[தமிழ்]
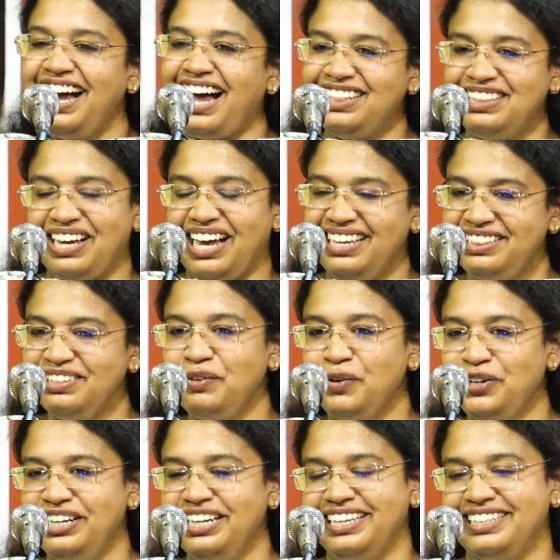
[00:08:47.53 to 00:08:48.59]
அது இது
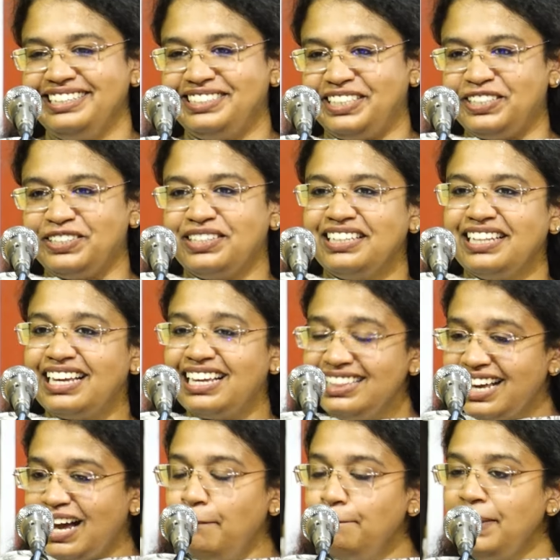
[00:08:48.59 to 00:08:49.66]
ஒரு நிகழ்ச்சி அந்த
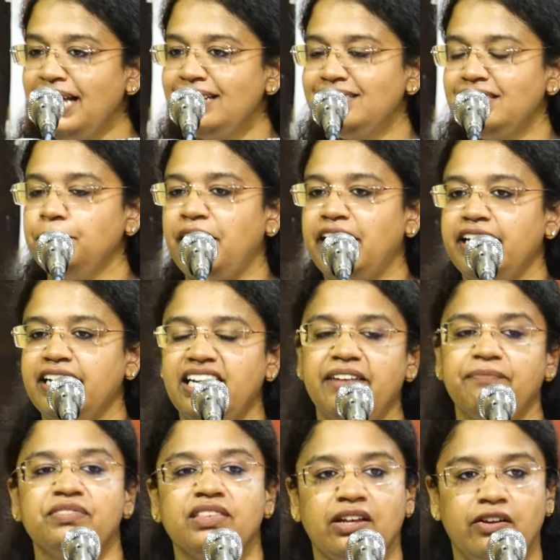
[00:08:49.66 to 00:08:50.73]
கம்பேரிசன்
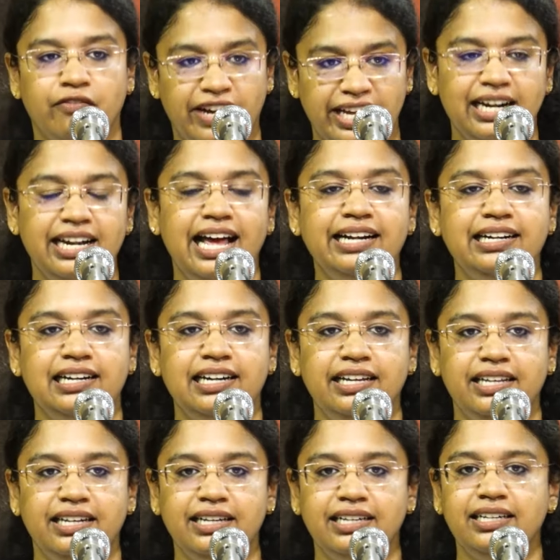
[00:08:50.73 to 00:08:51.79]
பாருங்களேன் வரலாற்றில்
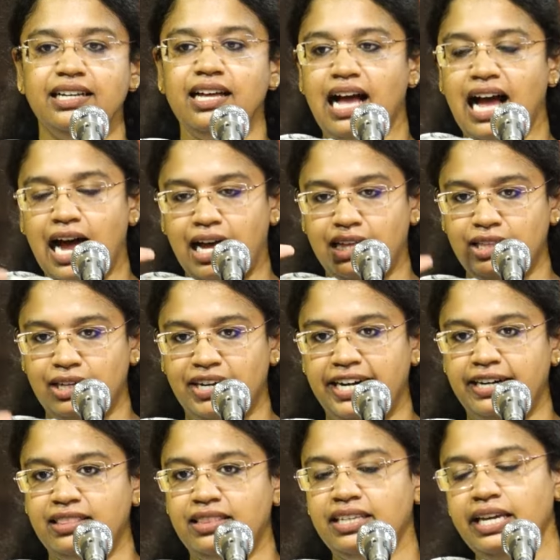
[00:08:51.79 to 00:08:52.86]
இருக்குது அதை
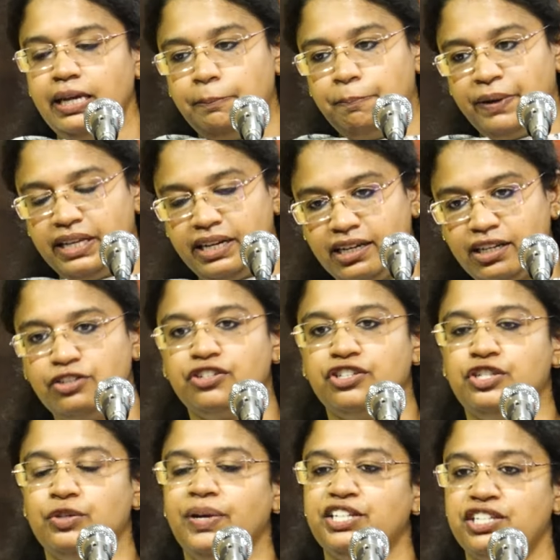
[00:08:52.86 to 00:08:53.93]
எடுத்து இப்போ இருக்கிற
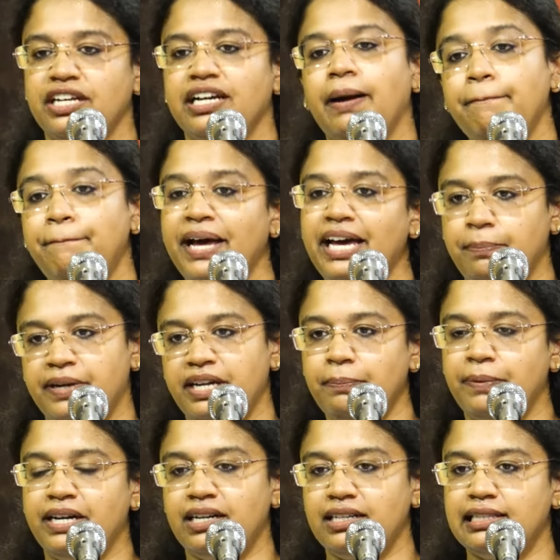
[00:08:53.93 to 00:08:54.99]
சுச்சுவேஷனை கம்பேர் பண்ணி
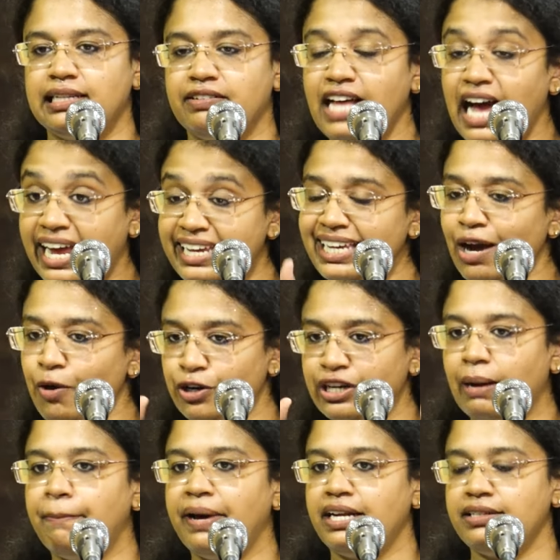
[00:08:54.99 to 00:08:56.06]
பண்ணுறதுல தான் ஐயா ஒரு
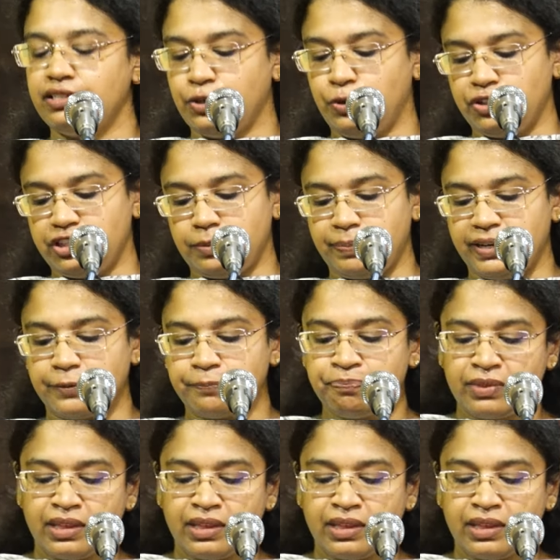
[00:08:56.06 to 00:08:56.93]
கம்பேரிசன் கொடுத்துருப்பார்